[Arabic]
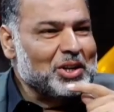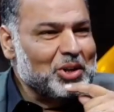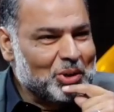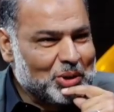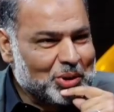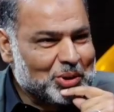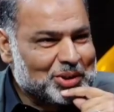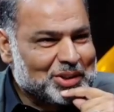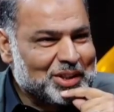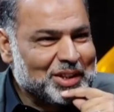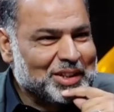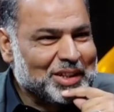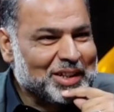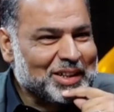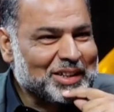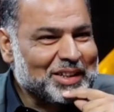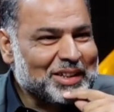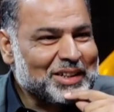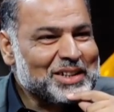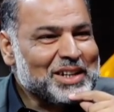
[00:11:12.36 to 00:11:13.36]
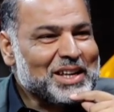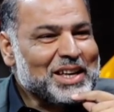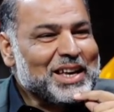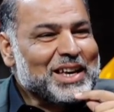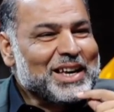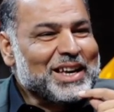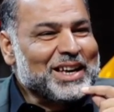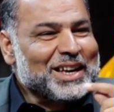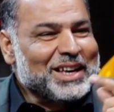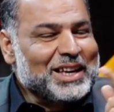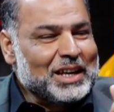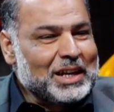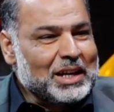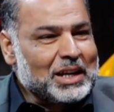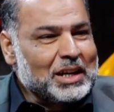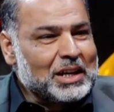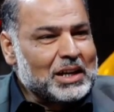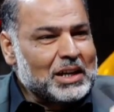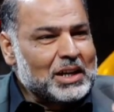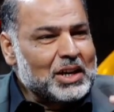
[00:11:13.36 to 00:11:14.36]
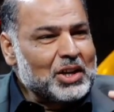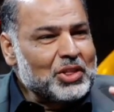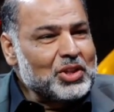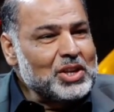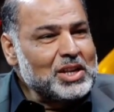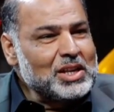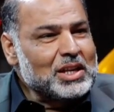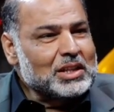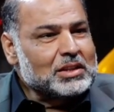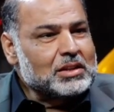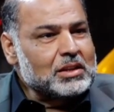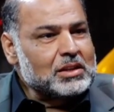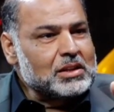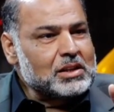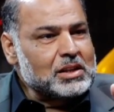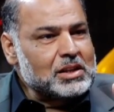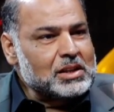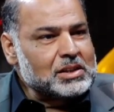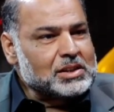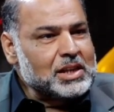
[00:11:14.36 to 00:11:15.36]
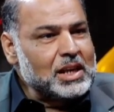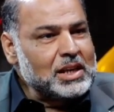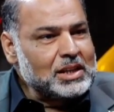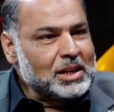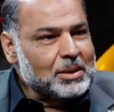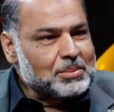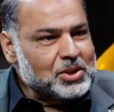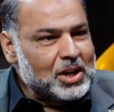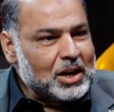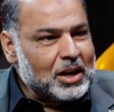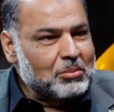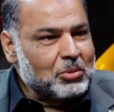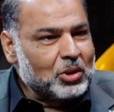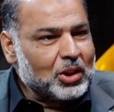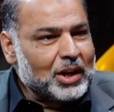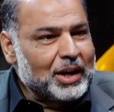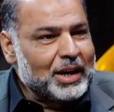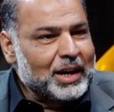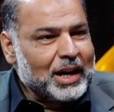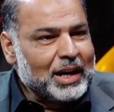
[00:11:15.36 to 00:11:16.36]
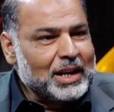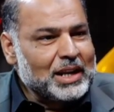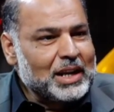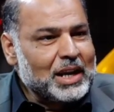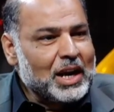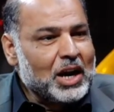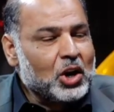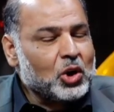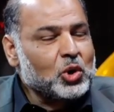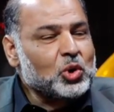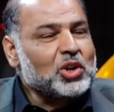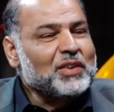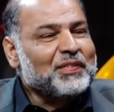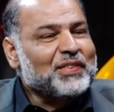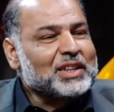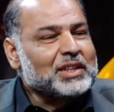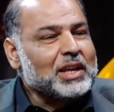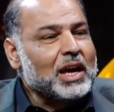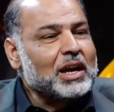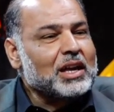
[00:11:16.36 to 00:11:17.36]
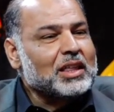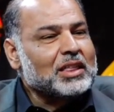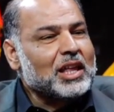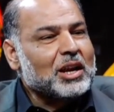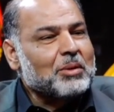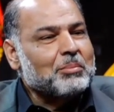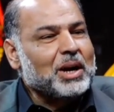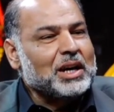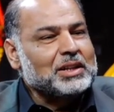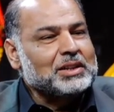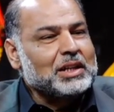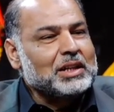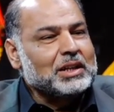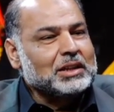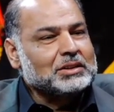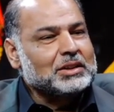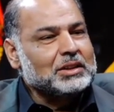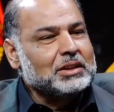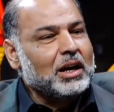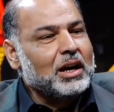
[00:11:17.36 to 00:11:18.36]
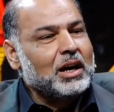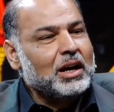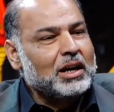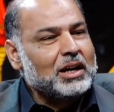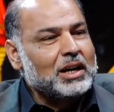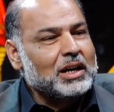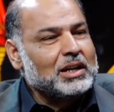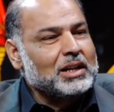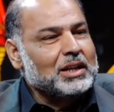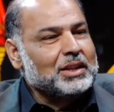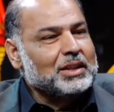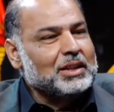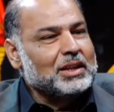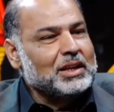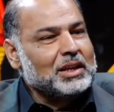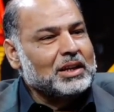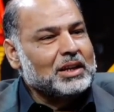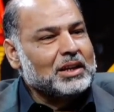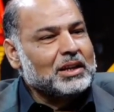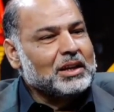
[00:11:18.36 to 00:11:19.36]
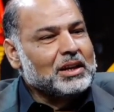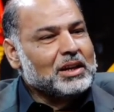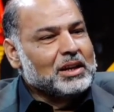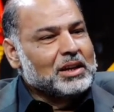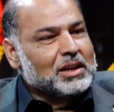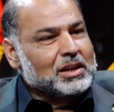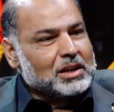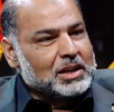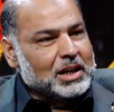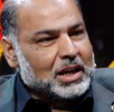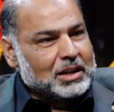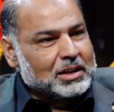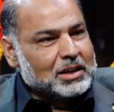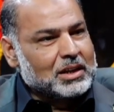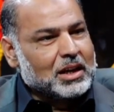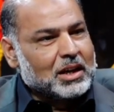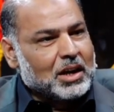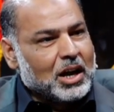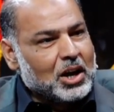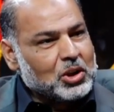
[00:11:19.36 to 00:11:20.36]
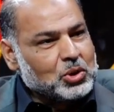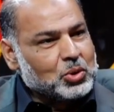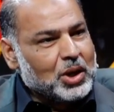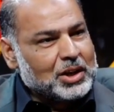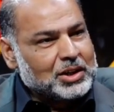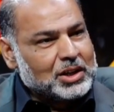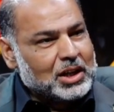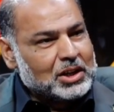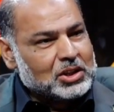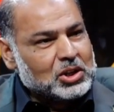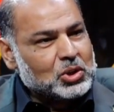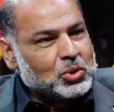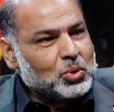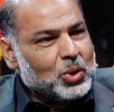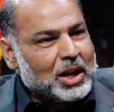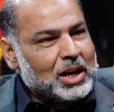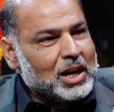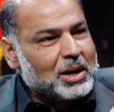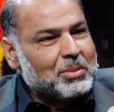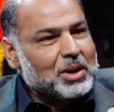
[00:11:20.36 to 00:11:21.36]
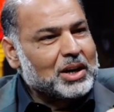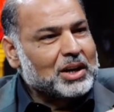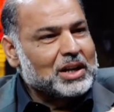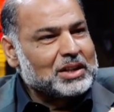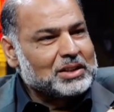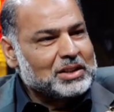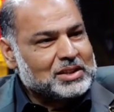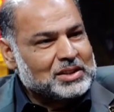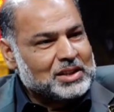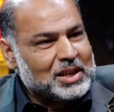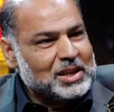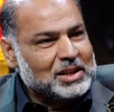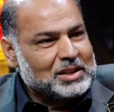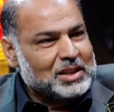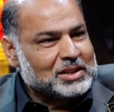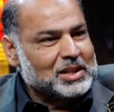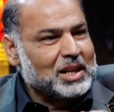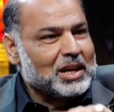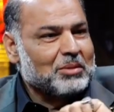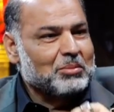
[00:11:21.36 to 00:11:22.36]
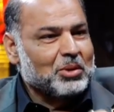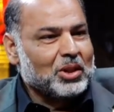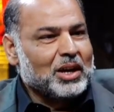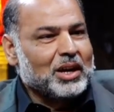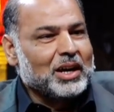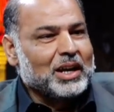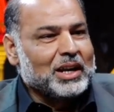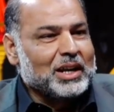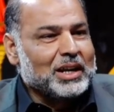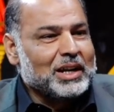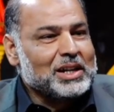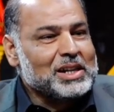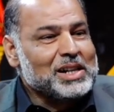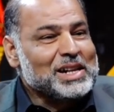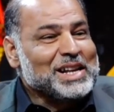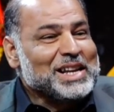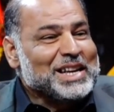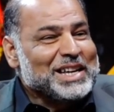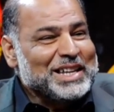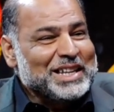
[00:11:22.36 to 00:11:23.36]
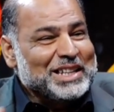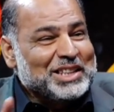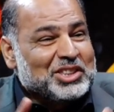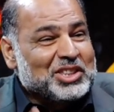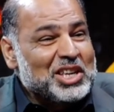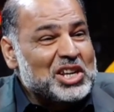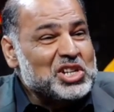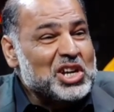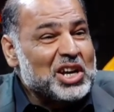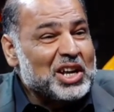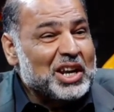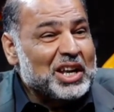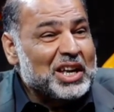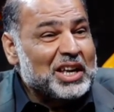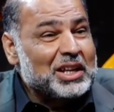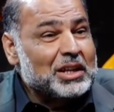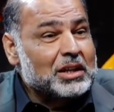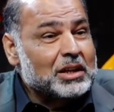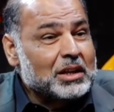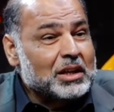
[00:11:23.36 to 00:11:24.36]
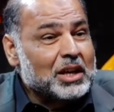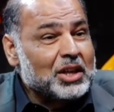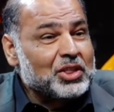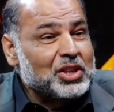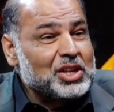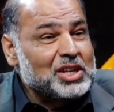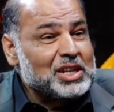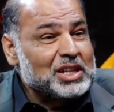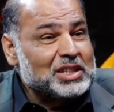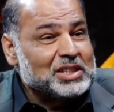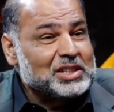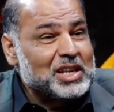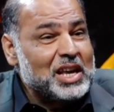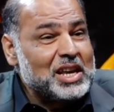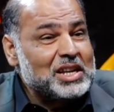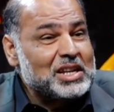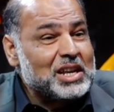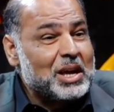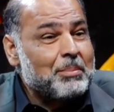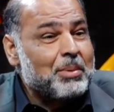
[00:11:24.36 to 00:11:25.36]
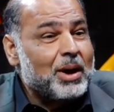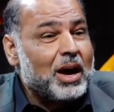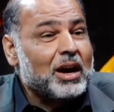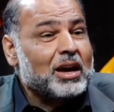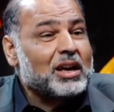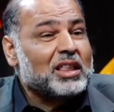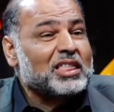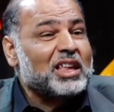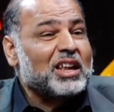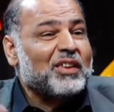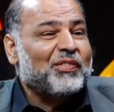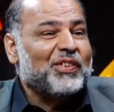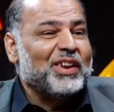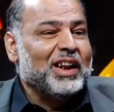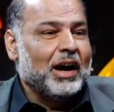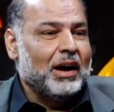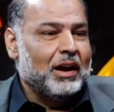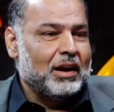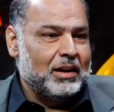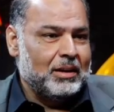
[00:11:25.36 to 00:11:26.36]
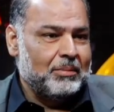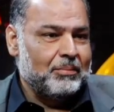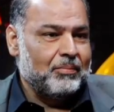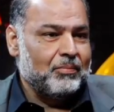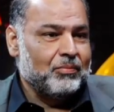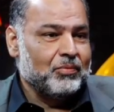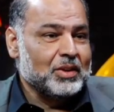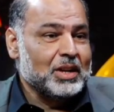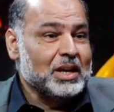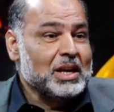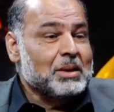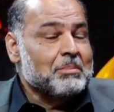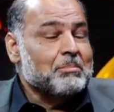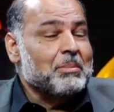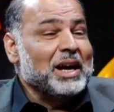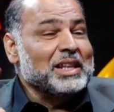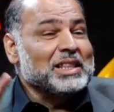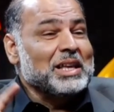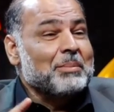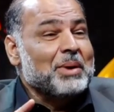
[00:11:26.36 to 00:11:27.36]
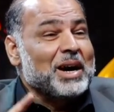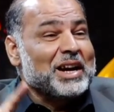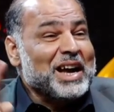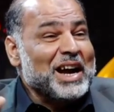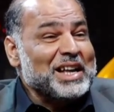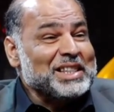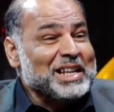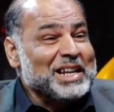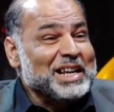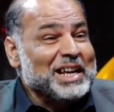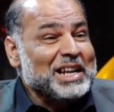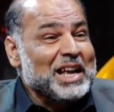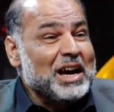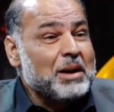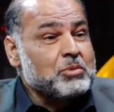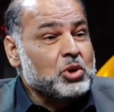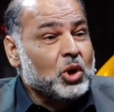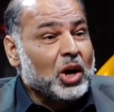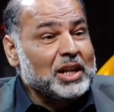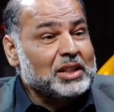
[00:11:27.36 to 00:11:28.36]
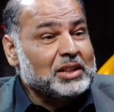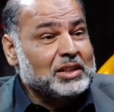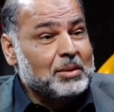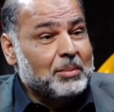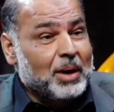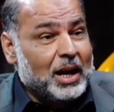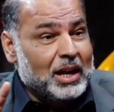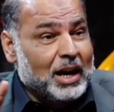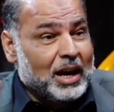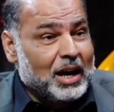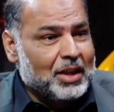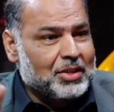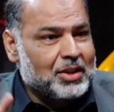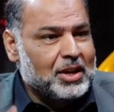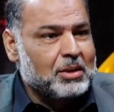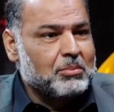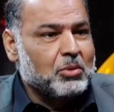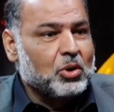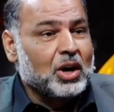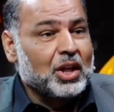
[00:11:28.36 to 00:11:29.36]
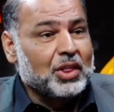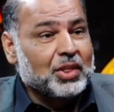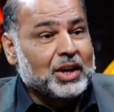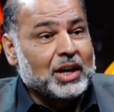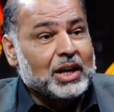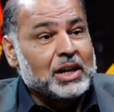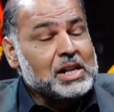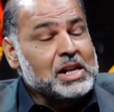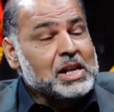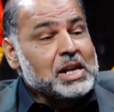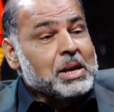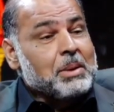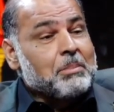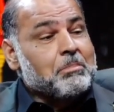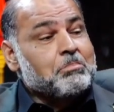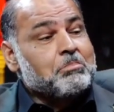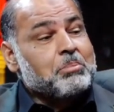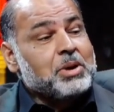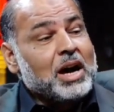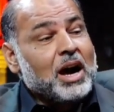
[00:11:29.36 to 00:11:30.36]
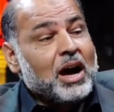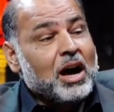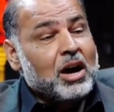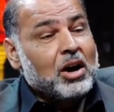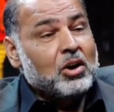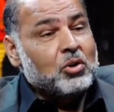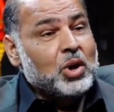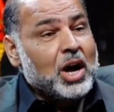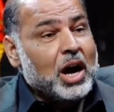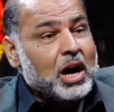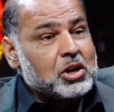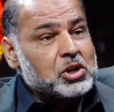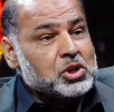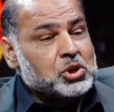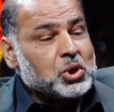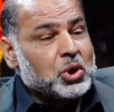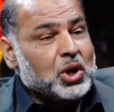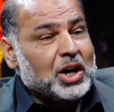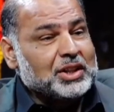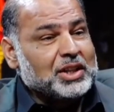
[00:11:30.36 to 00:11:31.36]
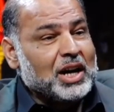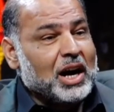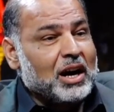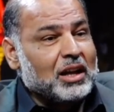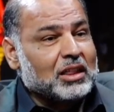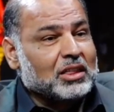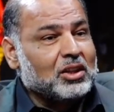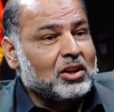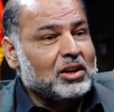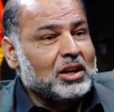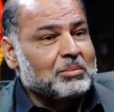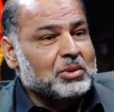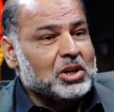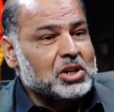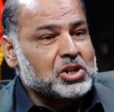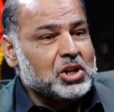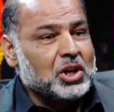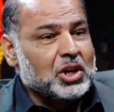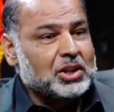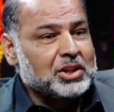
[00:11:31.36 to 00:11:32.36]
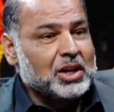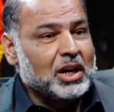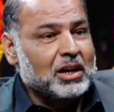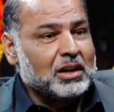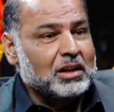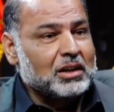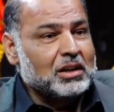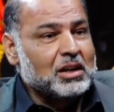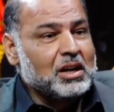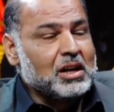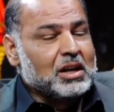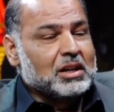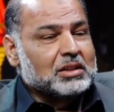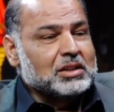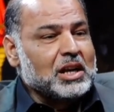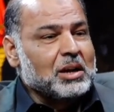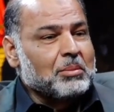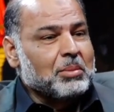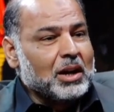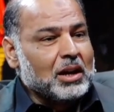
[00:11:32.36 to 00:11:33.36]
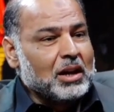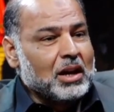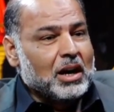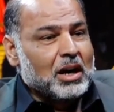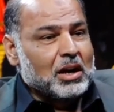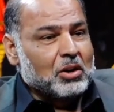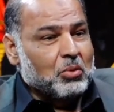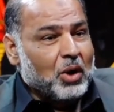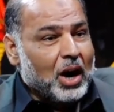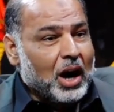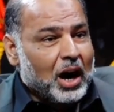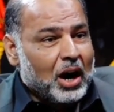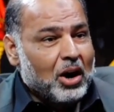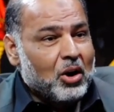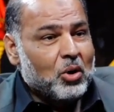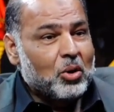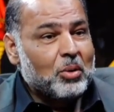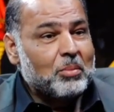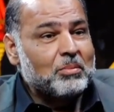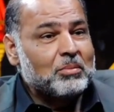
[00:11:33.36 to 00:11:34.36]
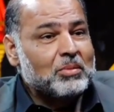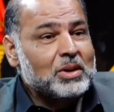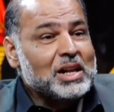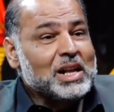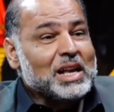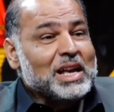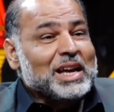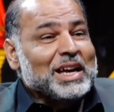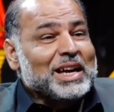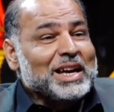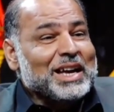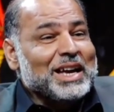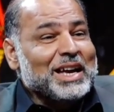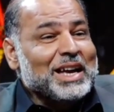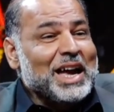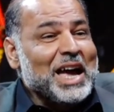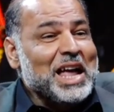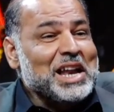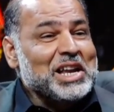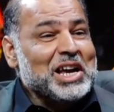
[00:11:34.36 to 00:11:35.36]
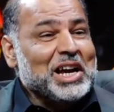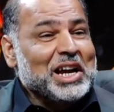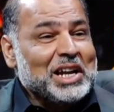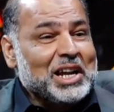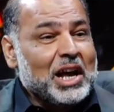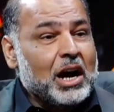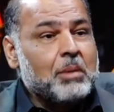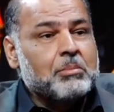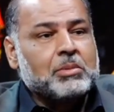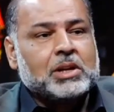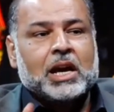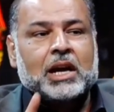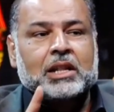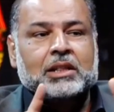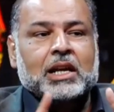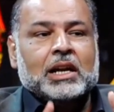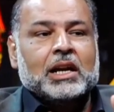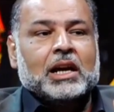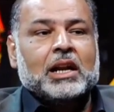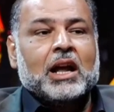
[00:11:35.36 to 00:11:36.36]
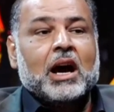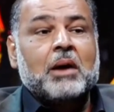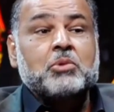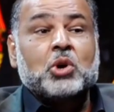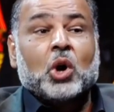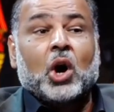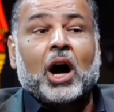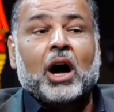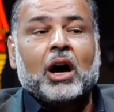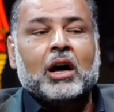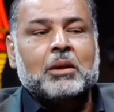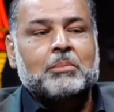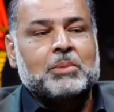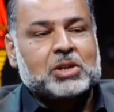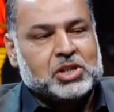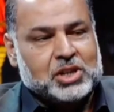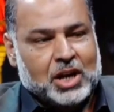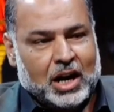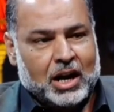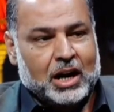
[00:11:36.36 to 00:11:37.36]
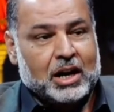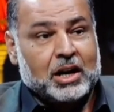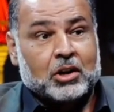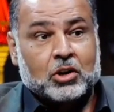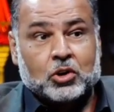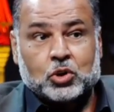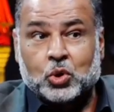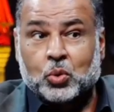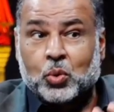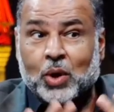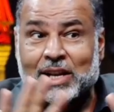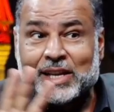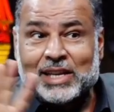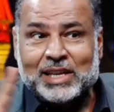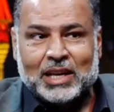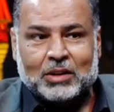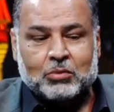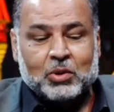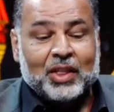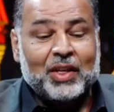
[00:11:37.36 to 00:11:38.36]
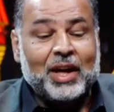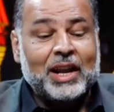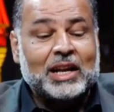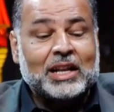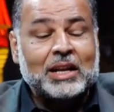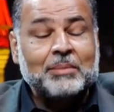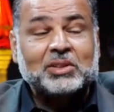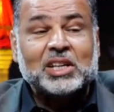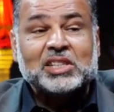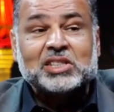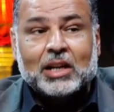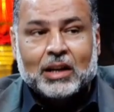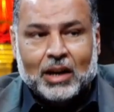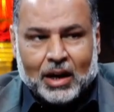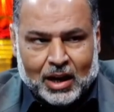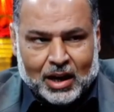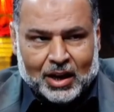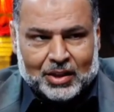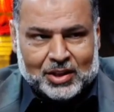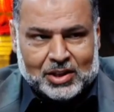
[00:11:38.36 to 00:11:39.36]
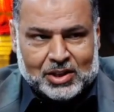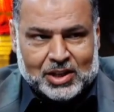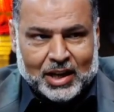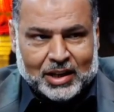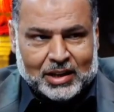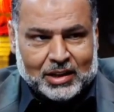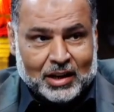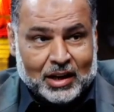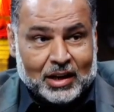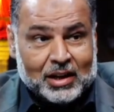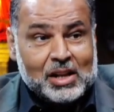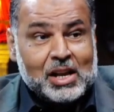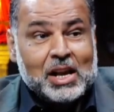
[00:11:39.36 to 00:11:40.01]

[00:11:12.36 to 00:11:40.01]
الأخت هنا نعم. قضية زينب سلام الله عليها عرفت أكثر بعد الاعتداء الذي يعني أرادوا أن يعتدوا على مرقد السيدة سلام الله عليها آه. انتشر قضية زينب أكثر في العالم أحسن. بعدما كان الإعلام يعتم على هذه المواضيع يحاول أن يعتم بهؤلاء الشهداء الثلة من الشهداء طيب الله أرواحهم آه، الإعلام لأن الإعلام يحارب الشعائر دوليا ولذلك لم تصلها هذه الشعيرة